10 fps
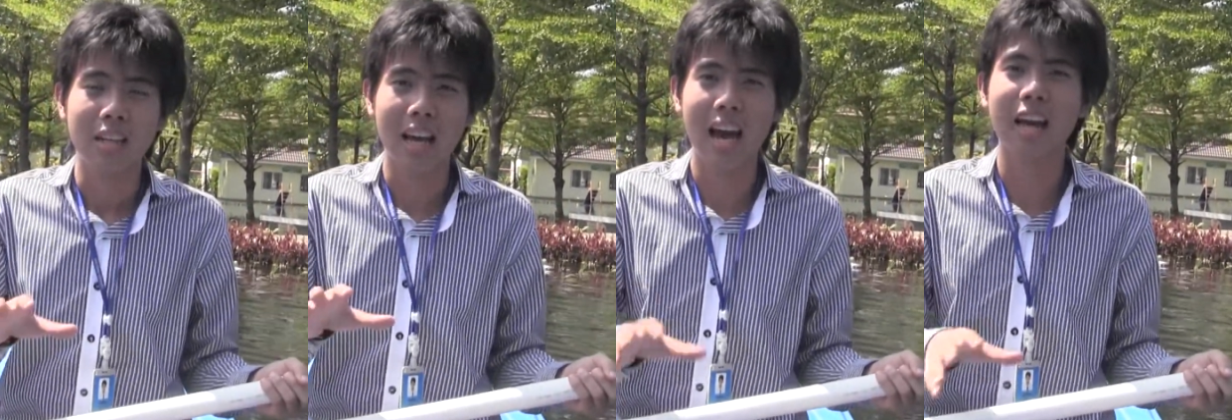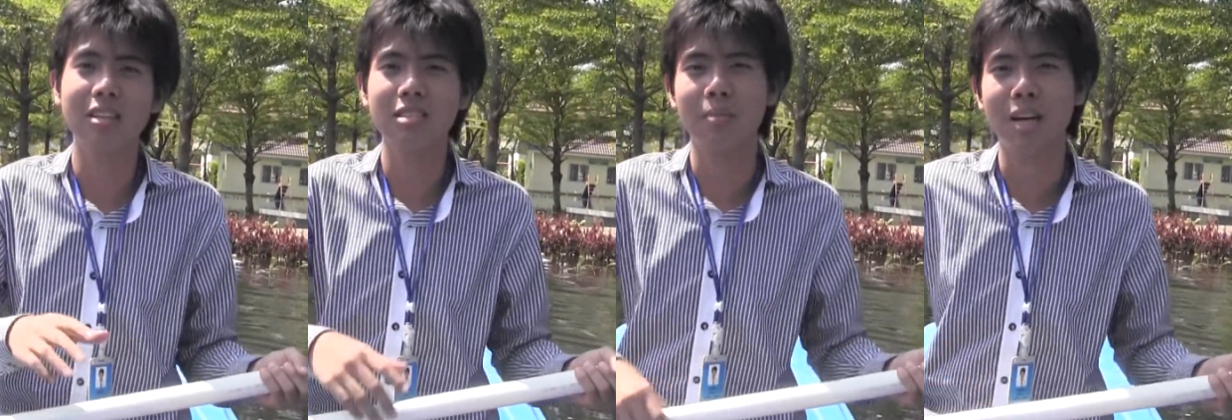ทาง
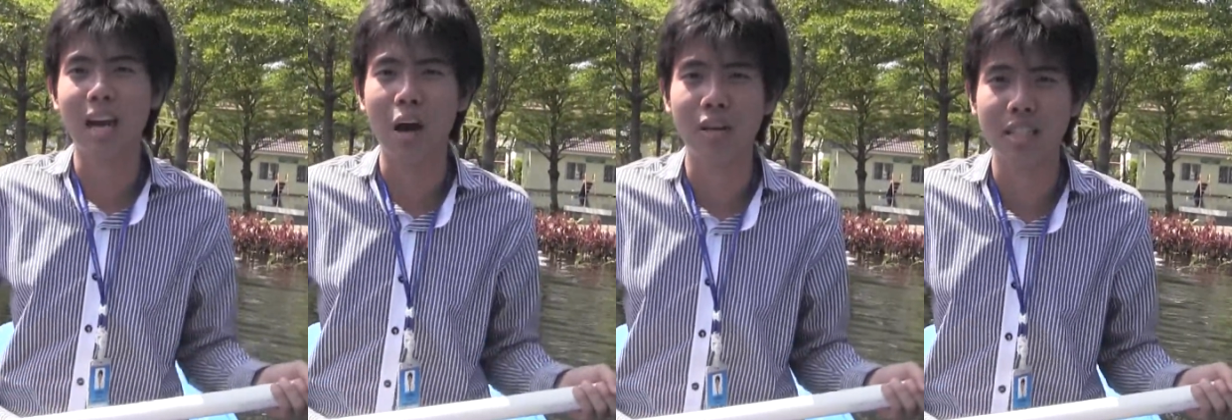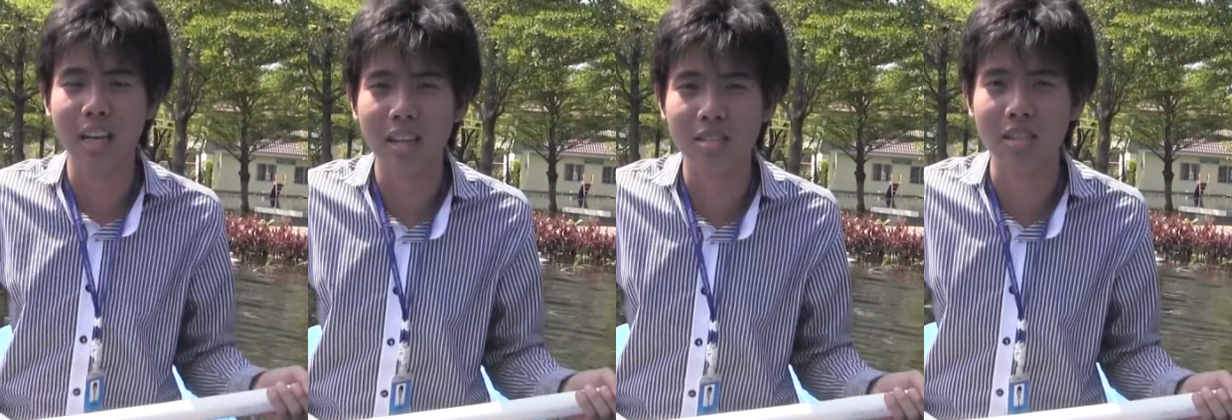สำนักข่าวเน
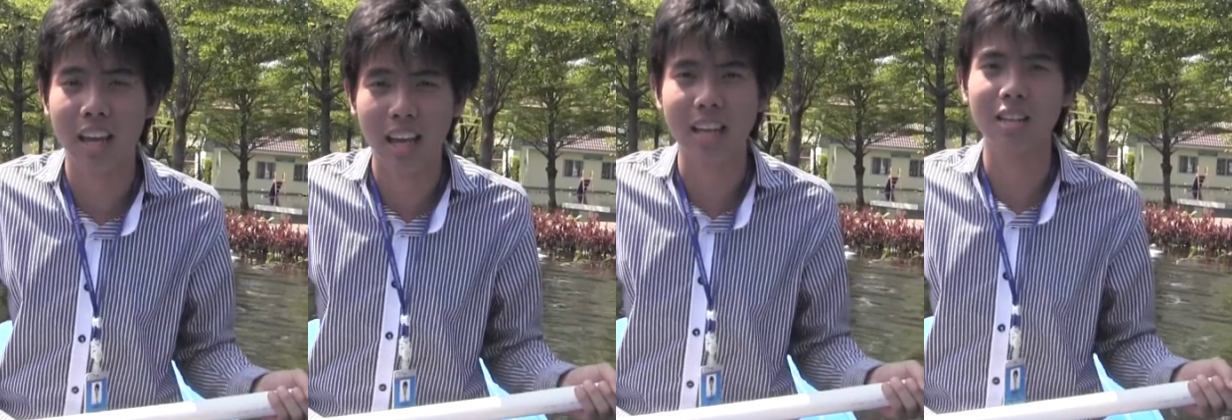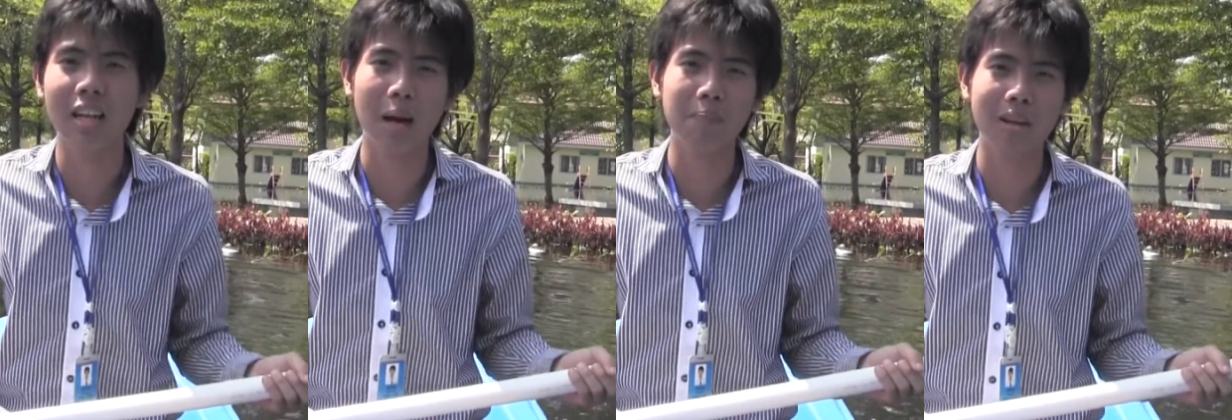ชั่นเองได้
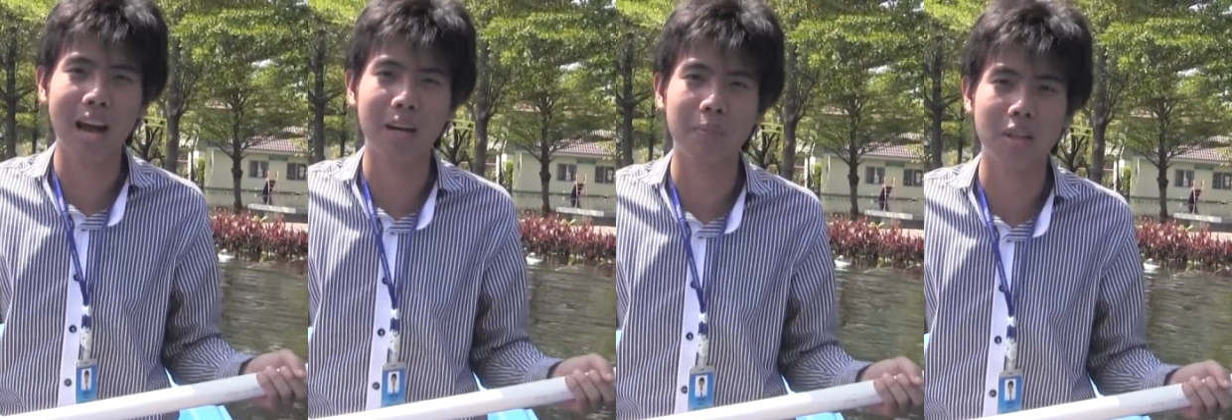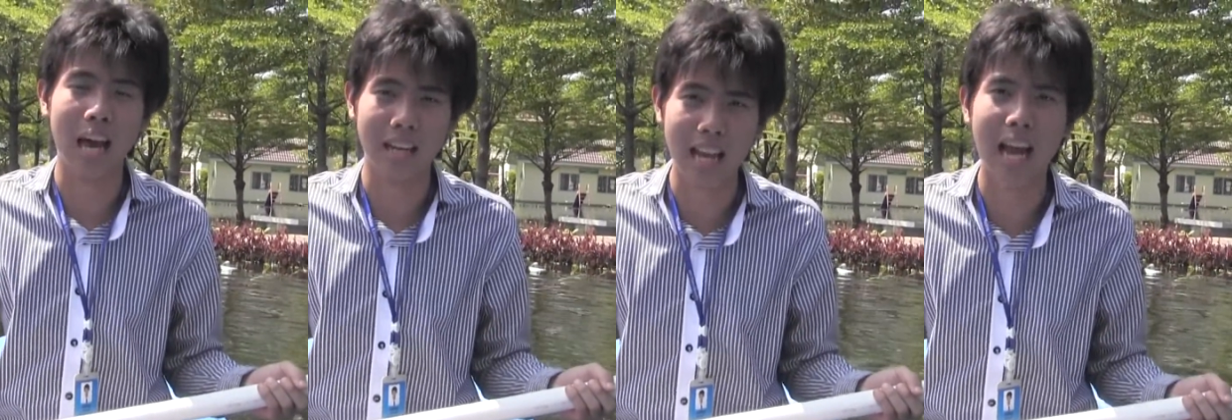รับการประ
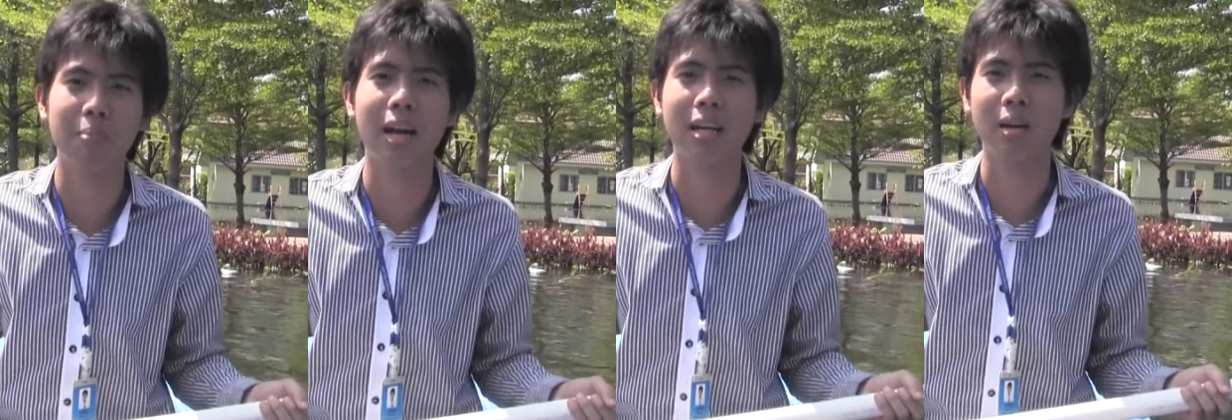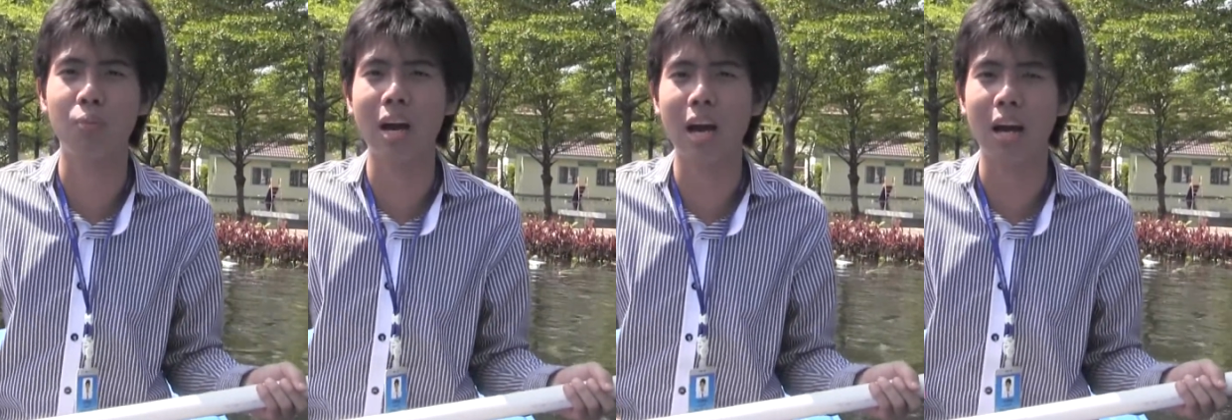สานงานมานะครับ
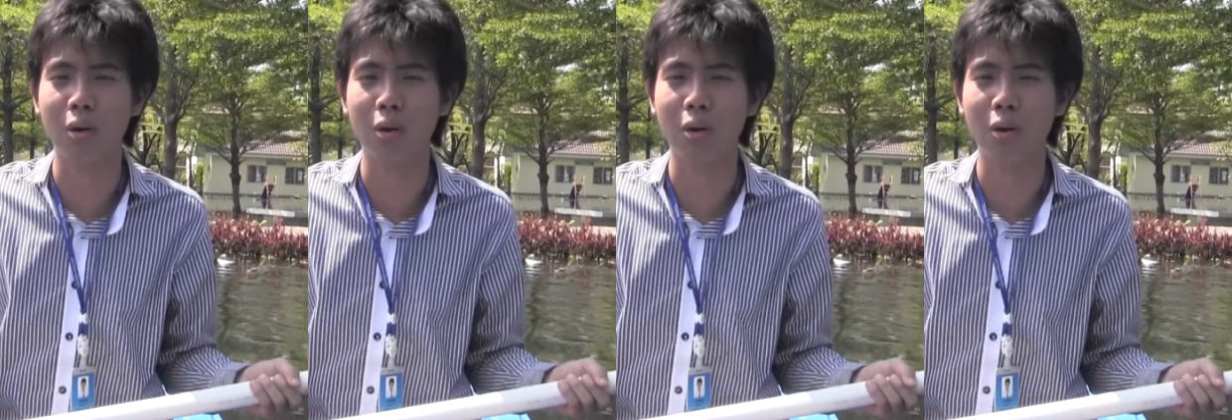ว่า